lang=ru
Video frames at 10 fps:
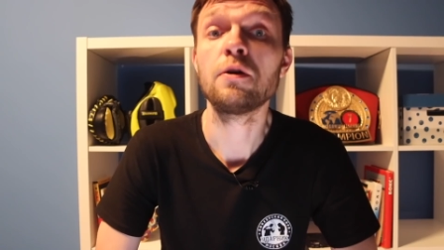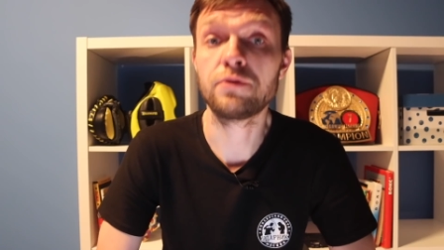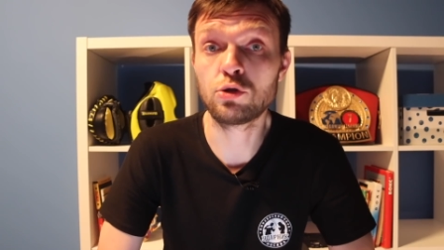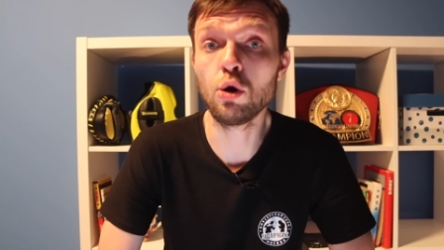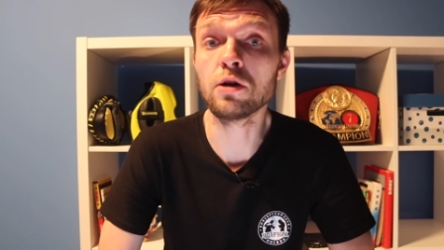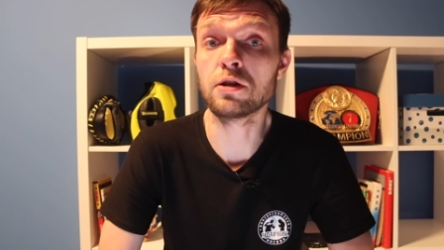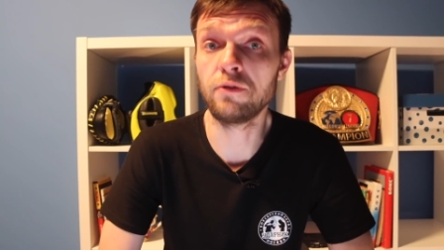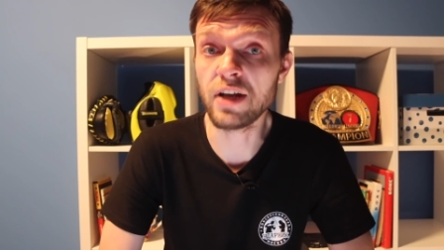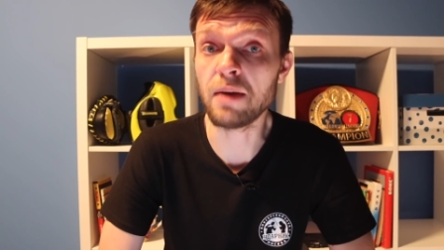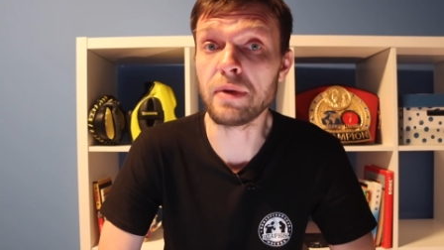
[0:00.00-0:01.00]
Все это
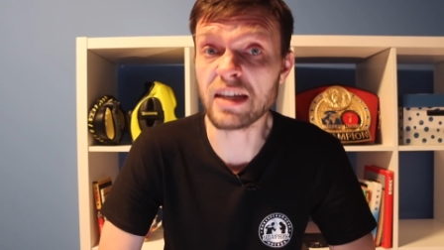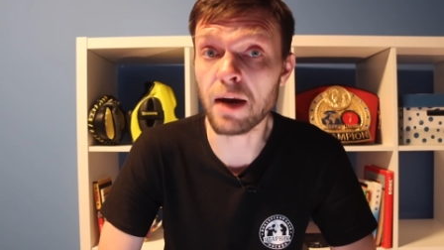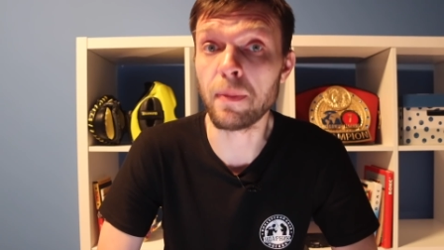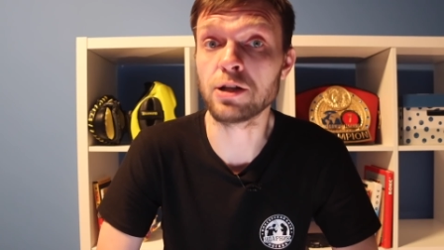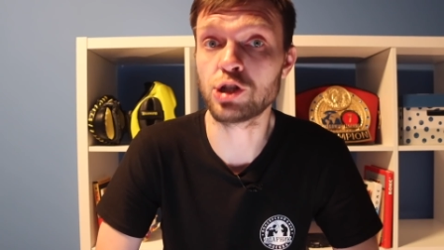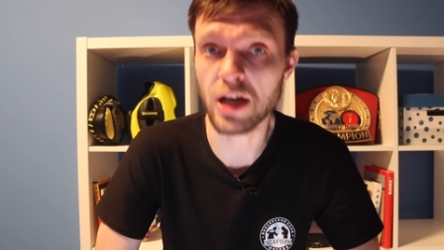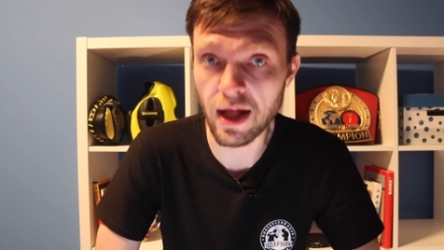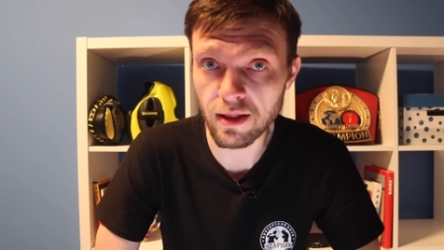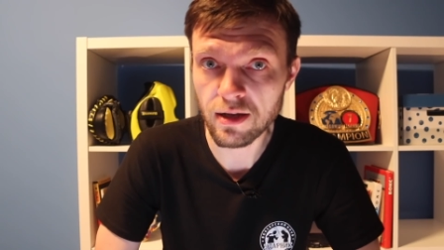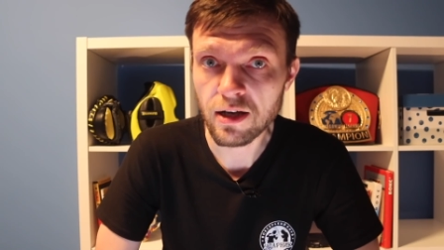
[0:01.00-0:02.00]
время я
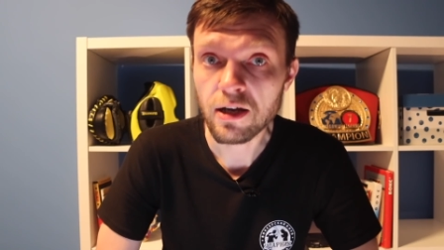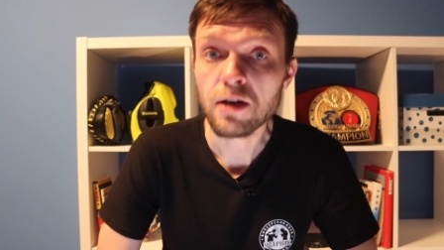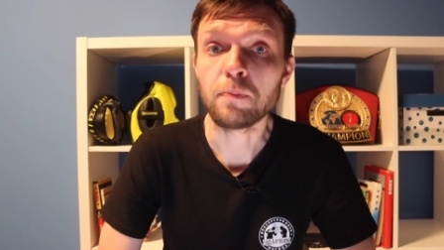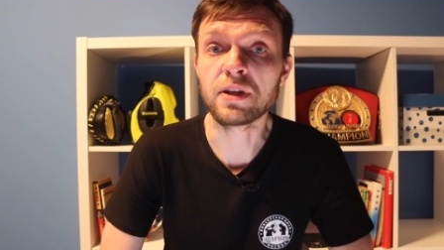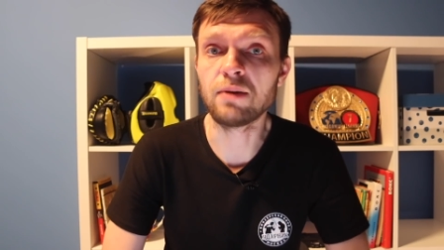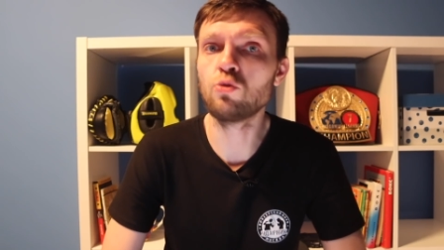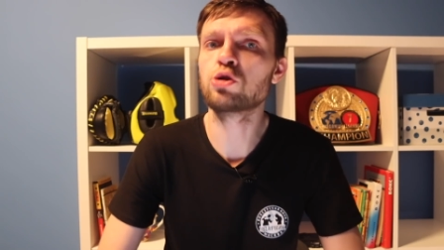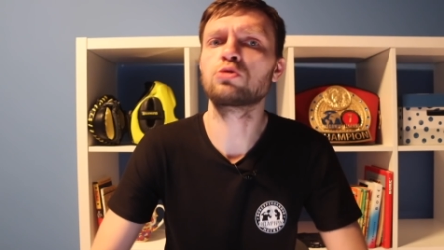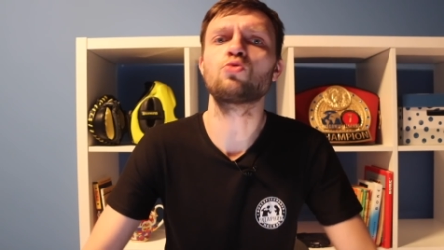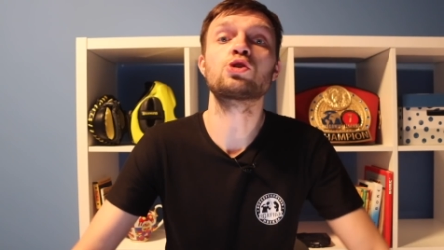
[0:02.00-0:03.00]
молчал, потому
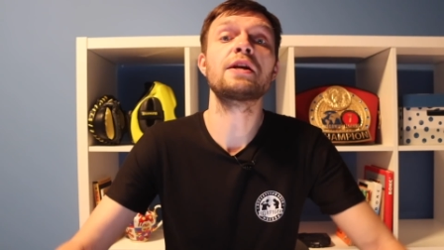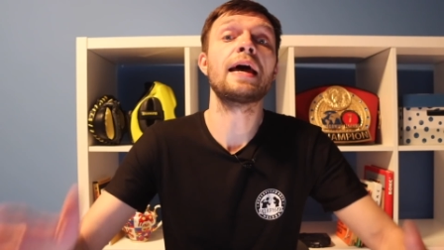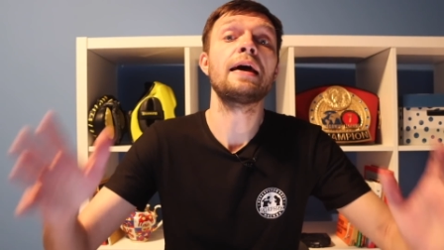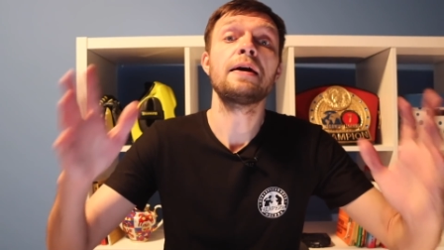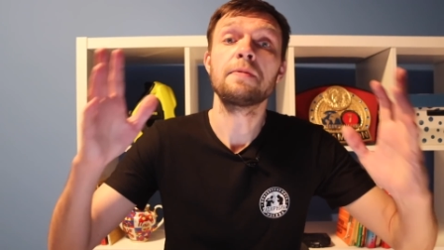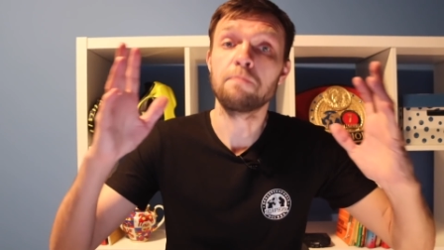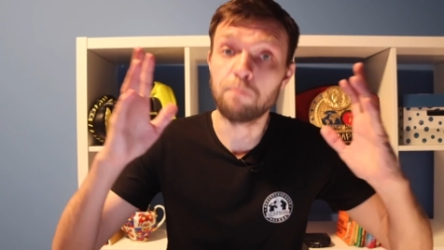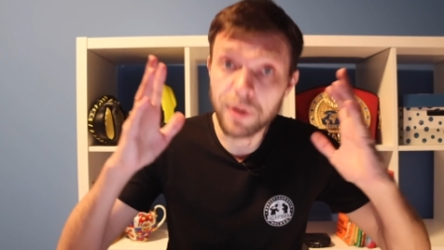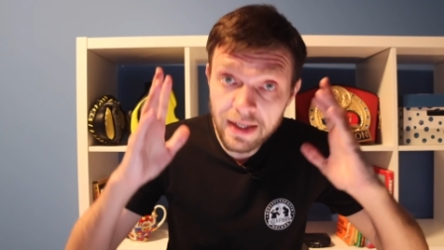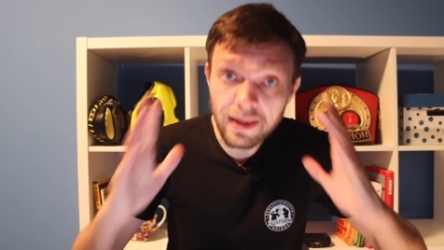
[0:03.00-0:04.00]
что уже
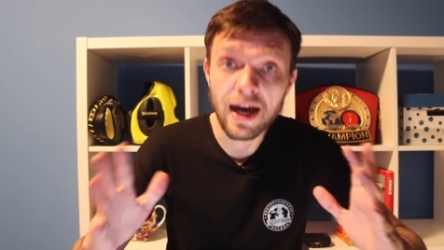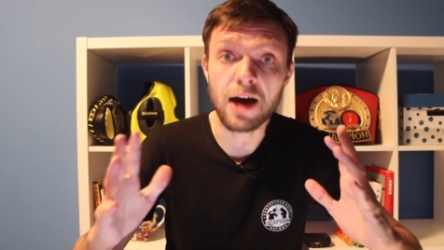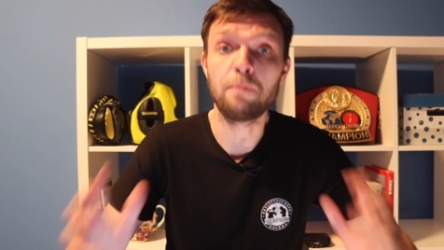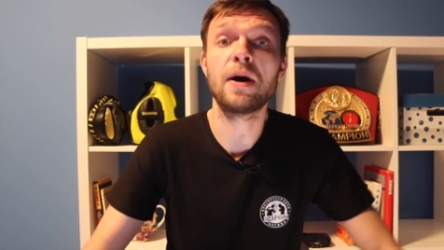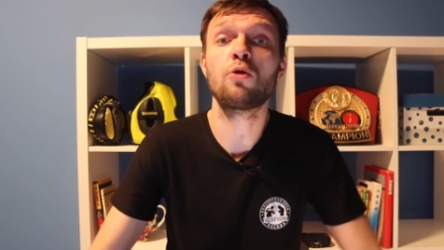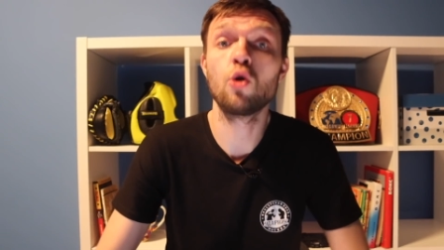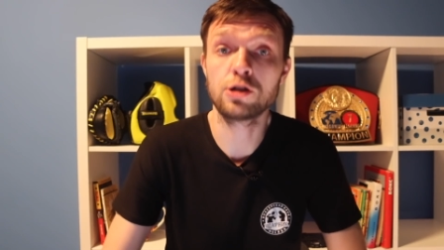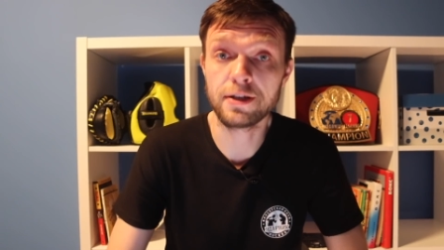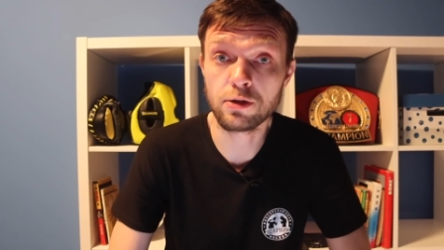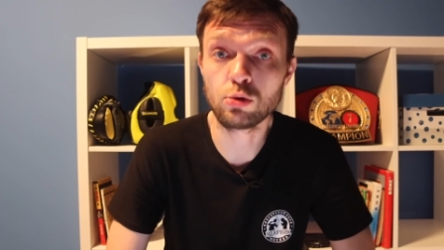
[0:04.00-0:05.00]
была
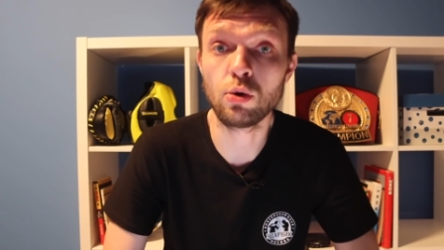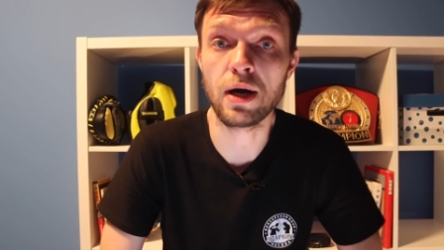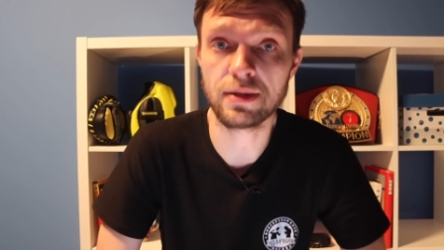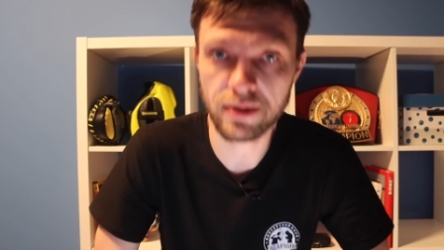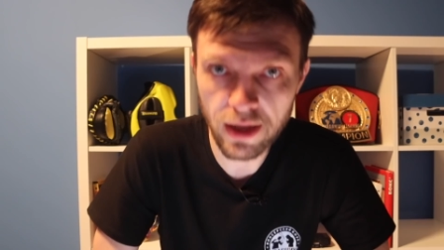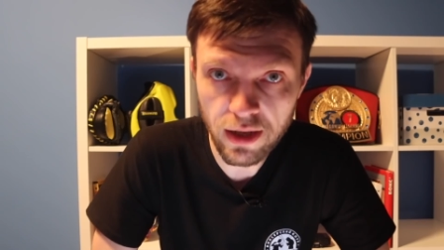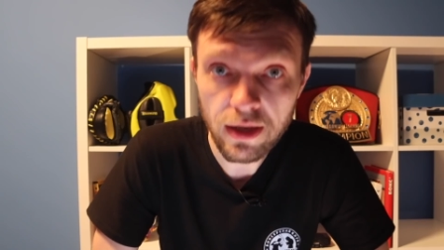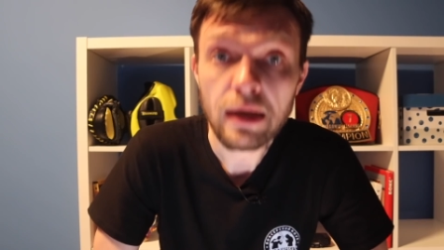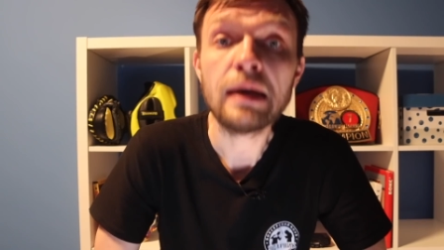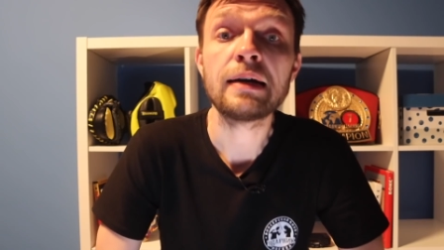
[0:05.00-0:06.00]
похожая ситуация,
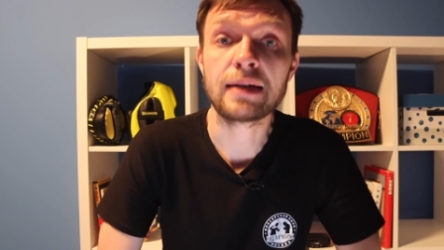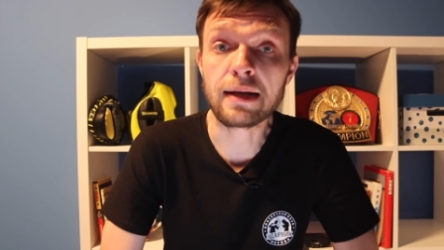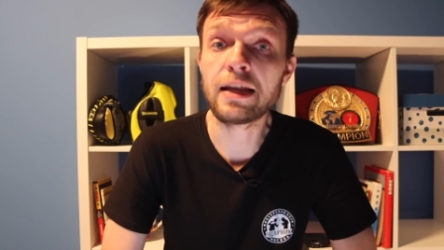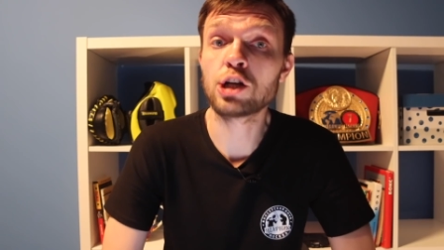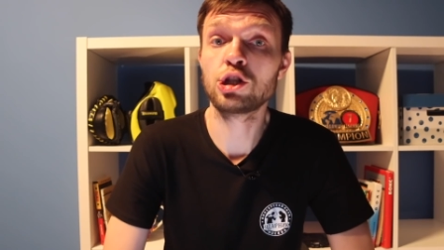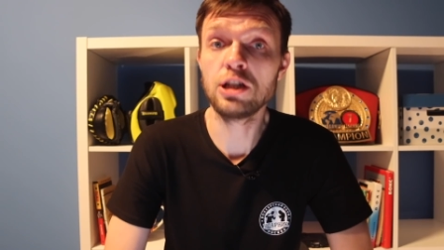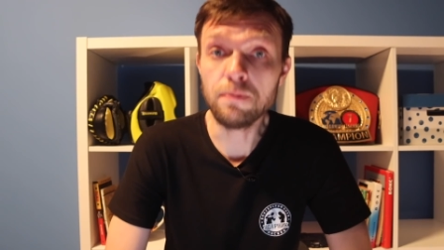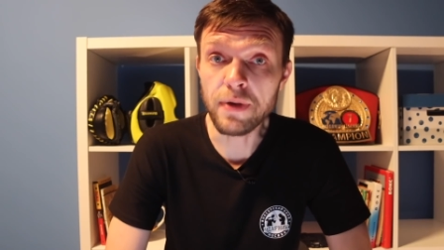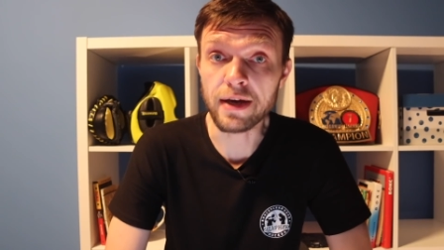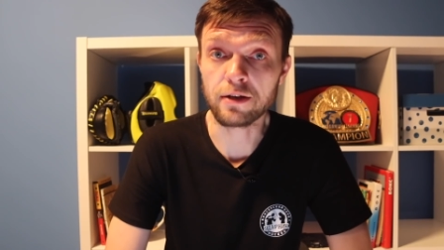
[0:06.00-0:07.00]
когда
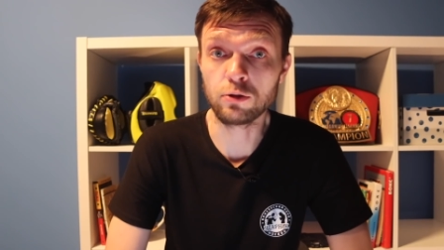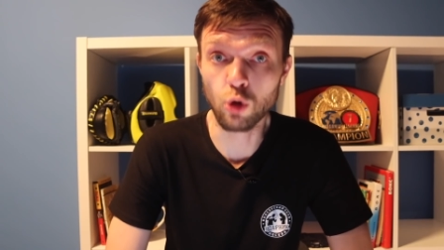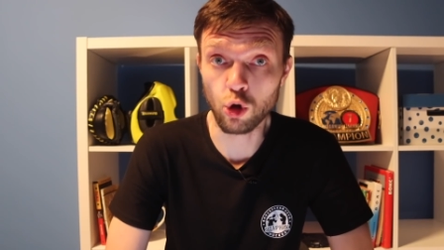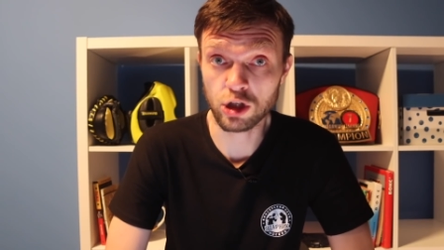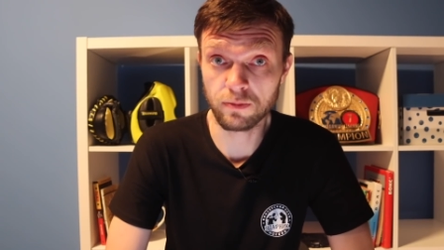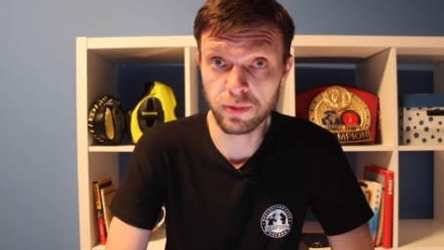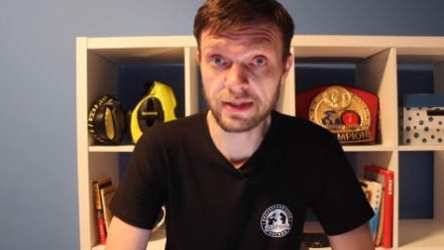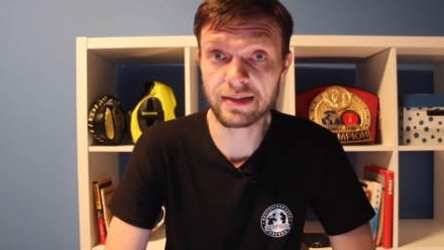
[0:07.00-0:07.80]
Женебек должен был